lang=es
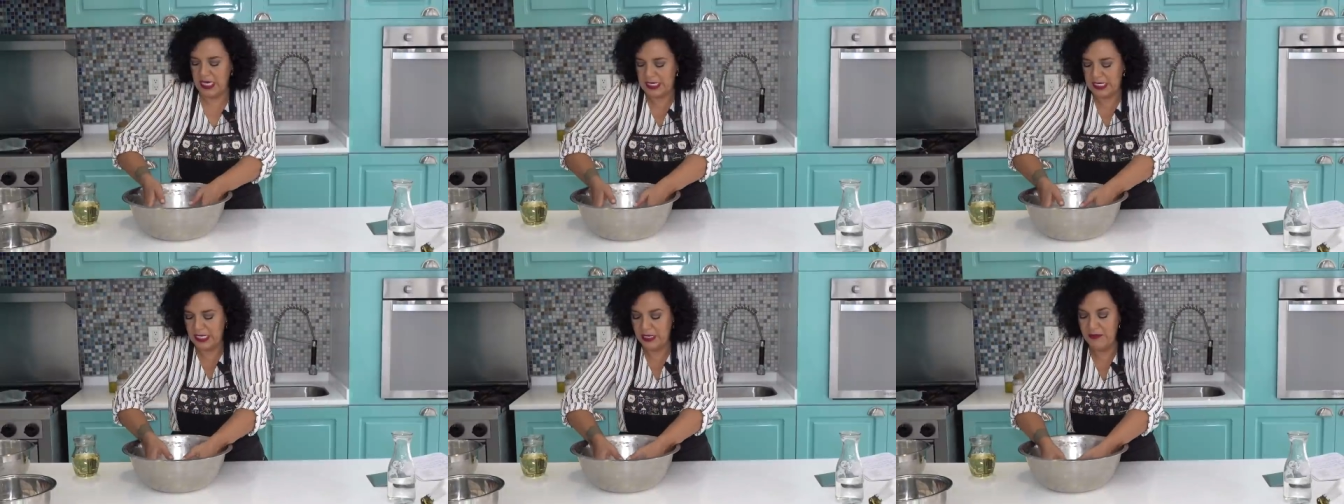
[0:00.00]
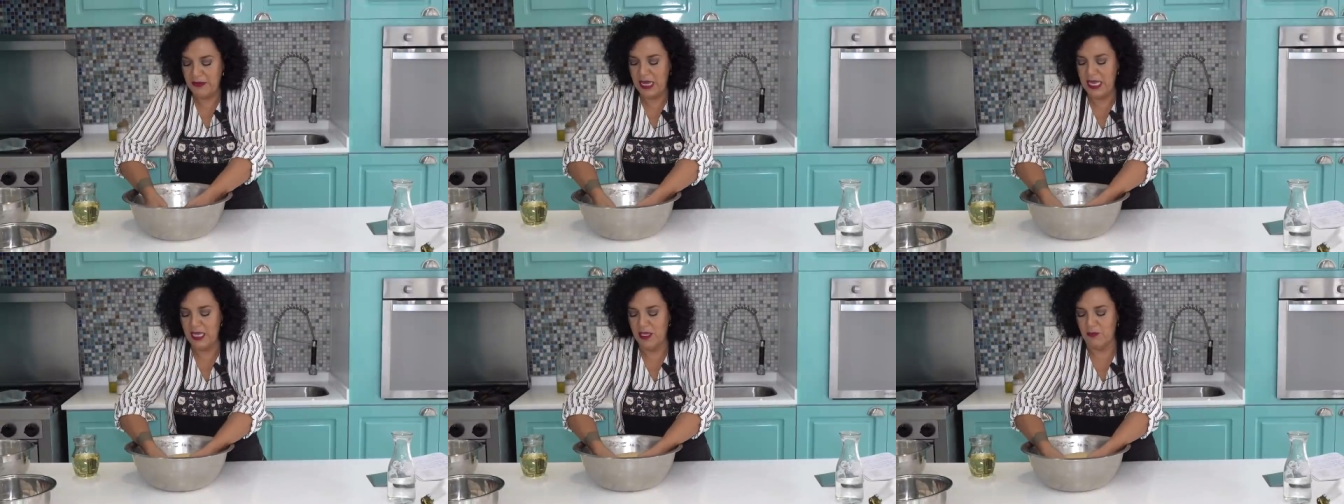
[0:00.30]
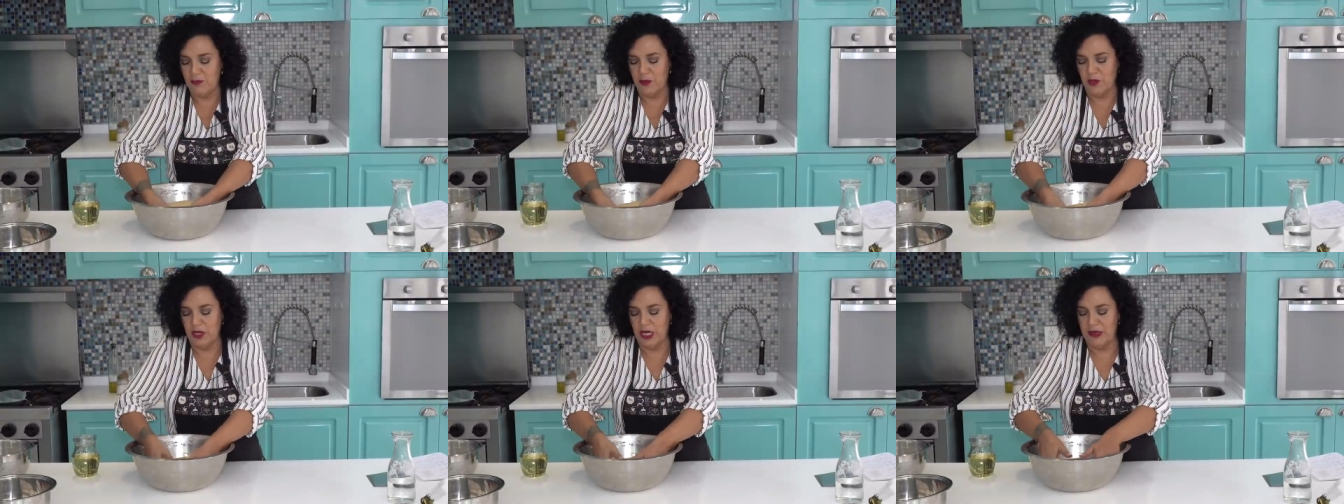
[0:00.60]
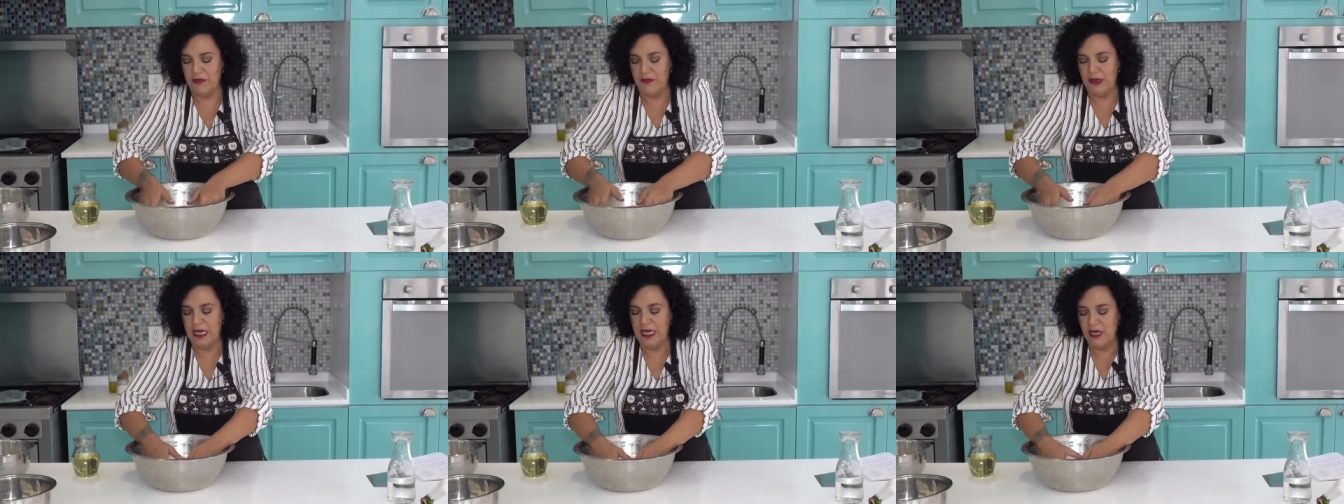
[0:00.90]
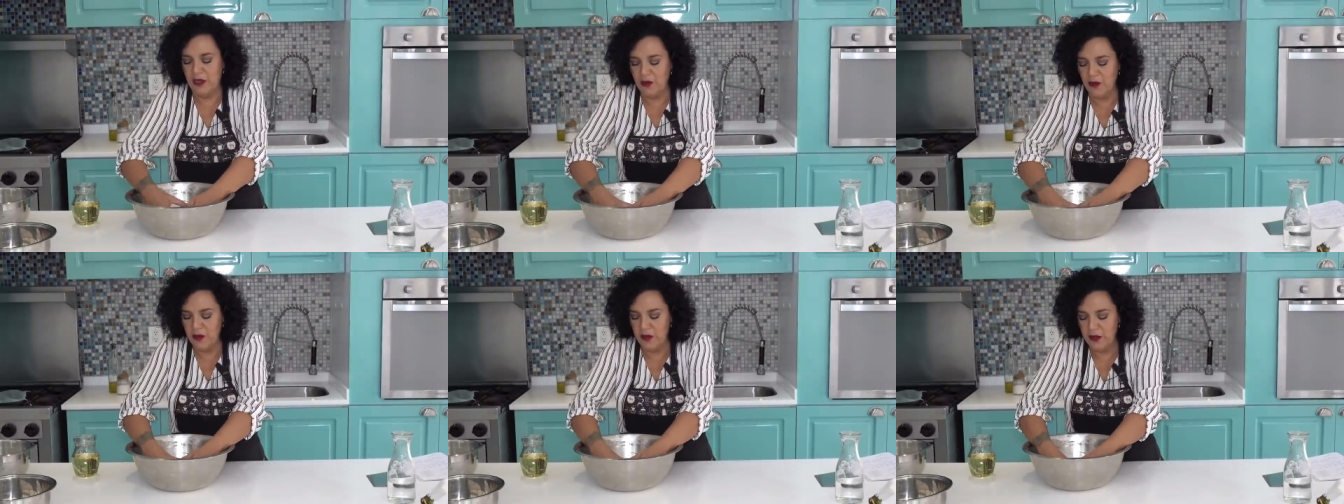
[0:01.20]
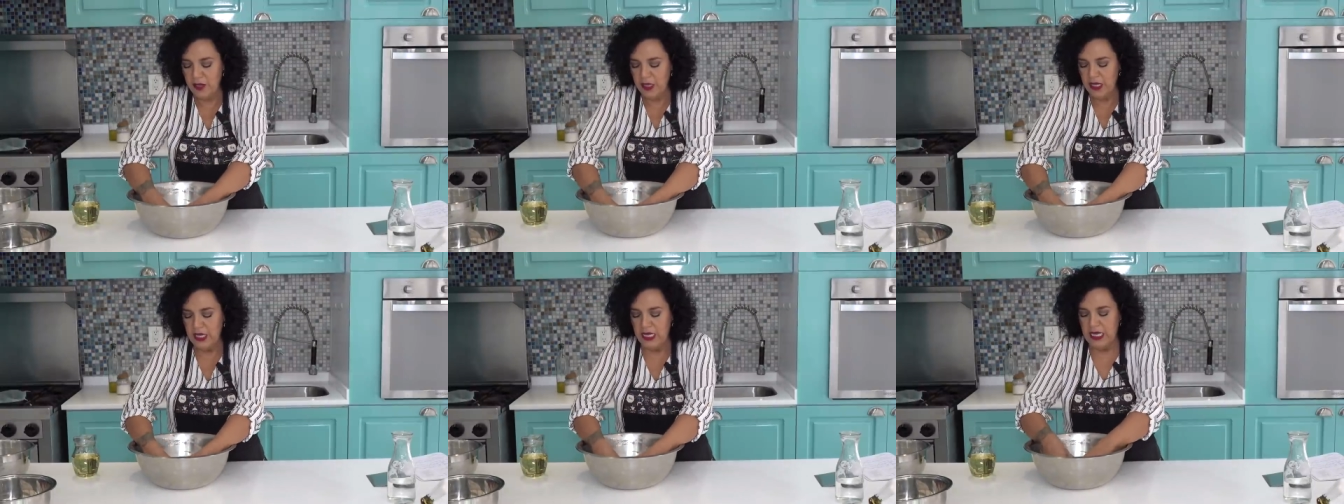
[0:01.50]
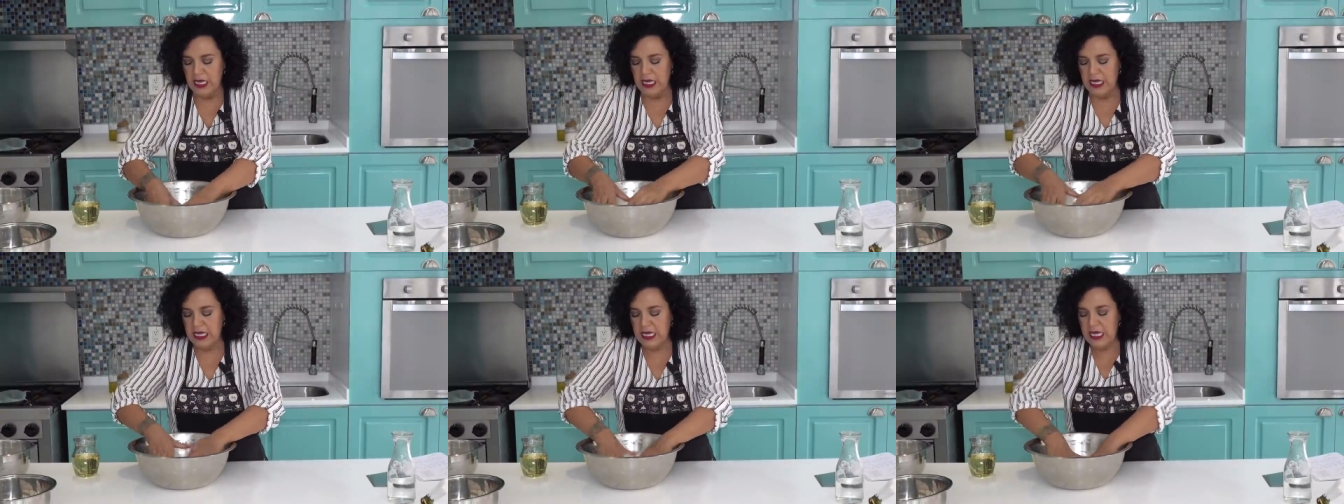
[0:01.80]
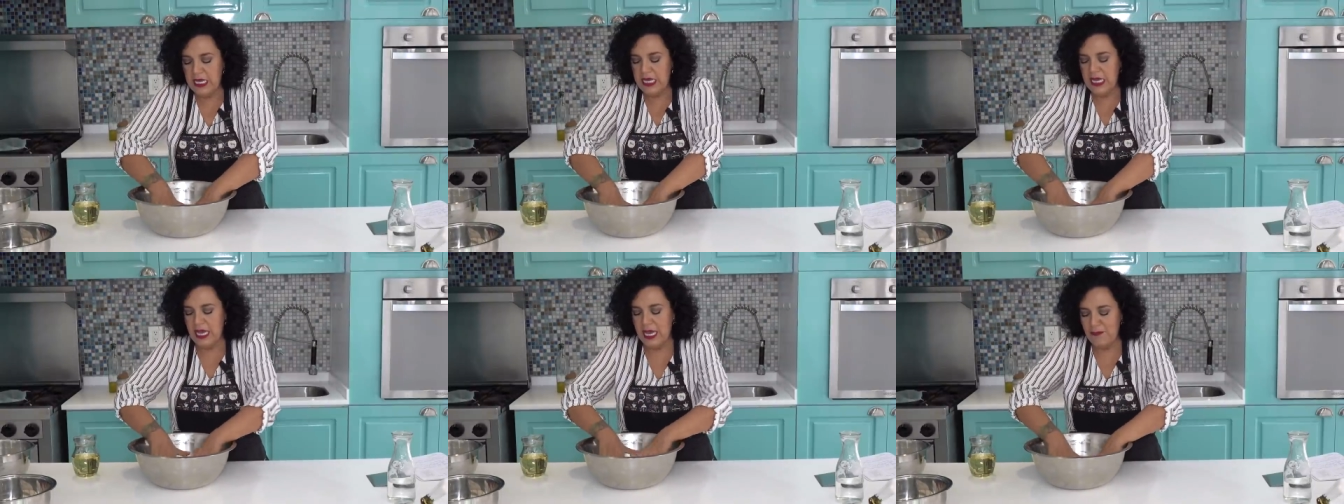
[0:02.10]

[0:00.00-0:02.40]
arriba y por abajo y